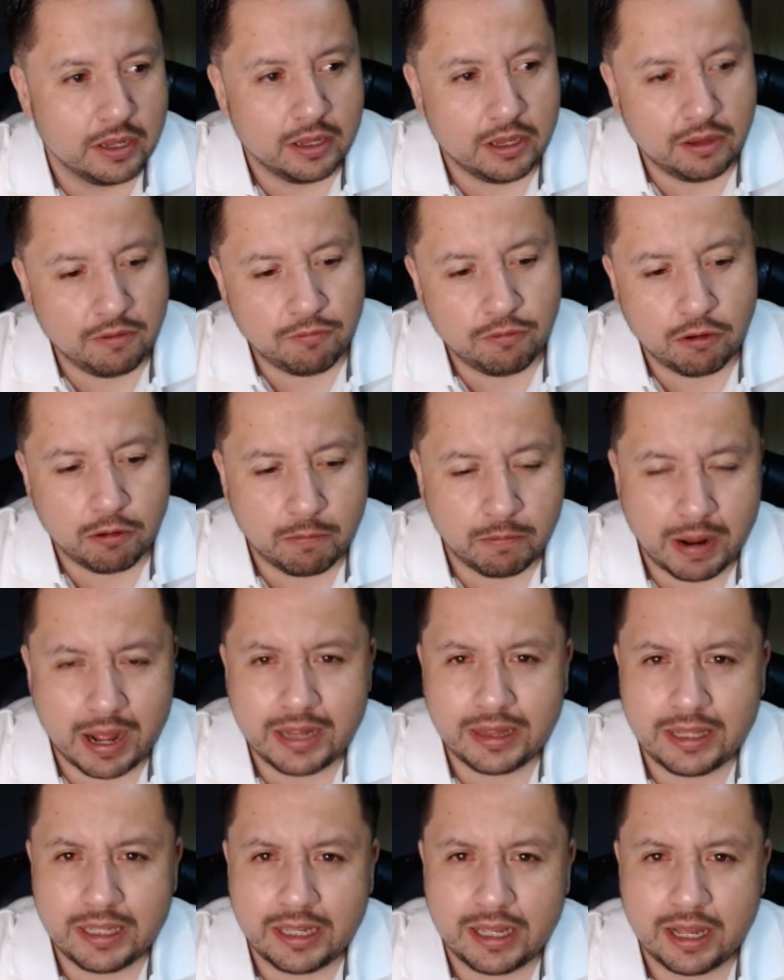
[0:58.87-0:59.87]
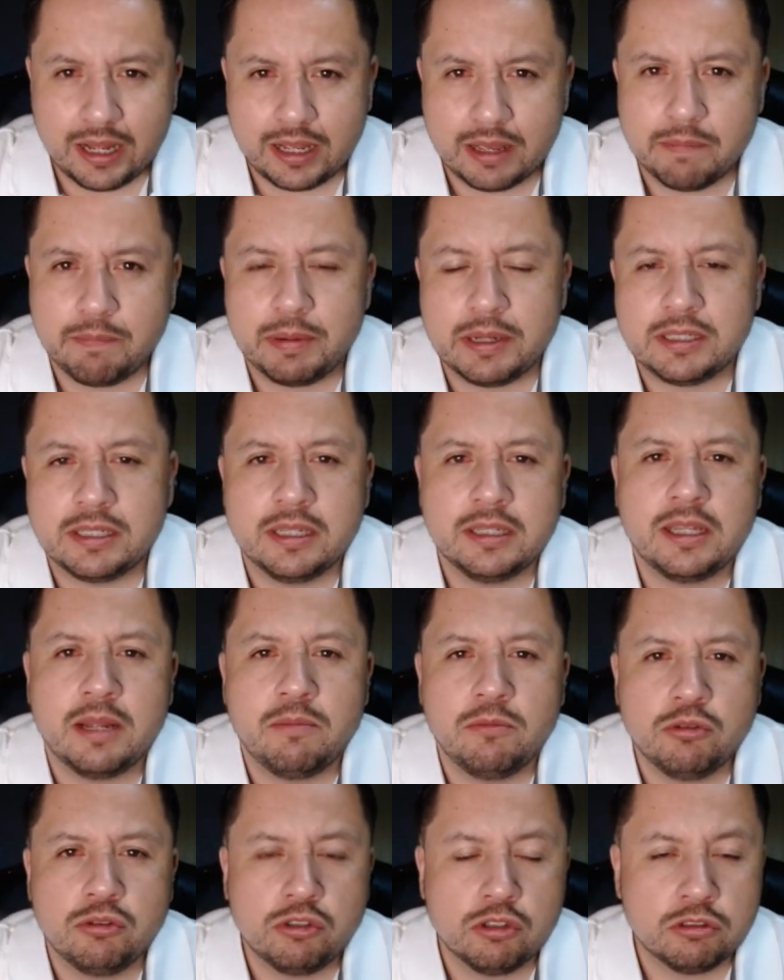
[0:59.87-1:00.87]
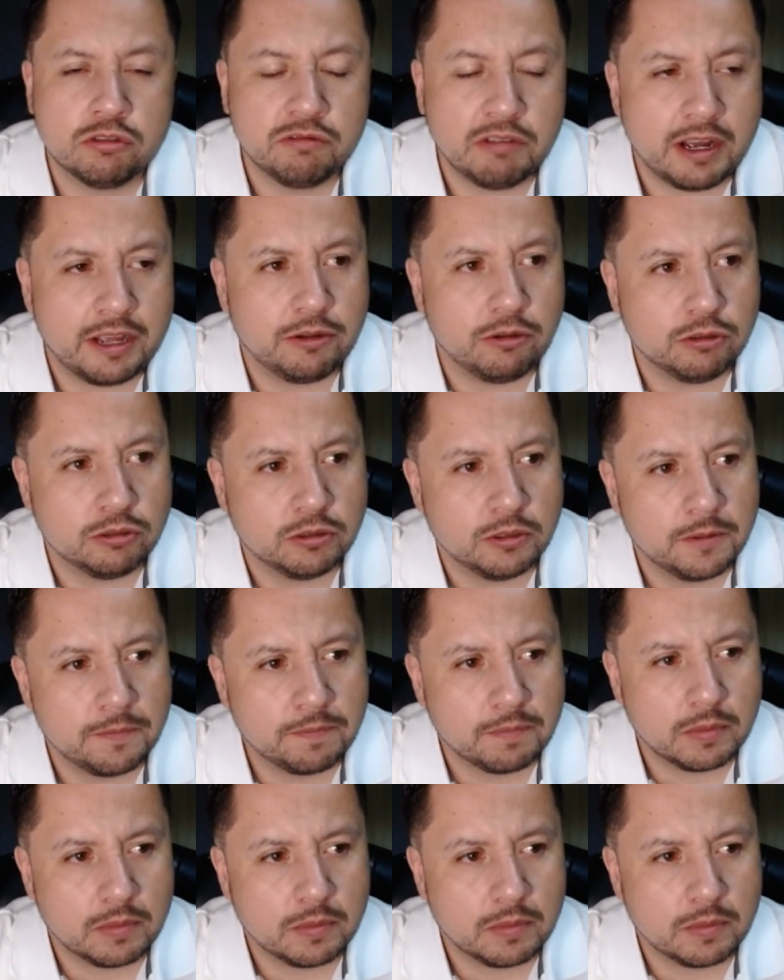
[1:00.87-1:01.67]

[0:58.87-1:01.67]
informática que presenta muchos fallos,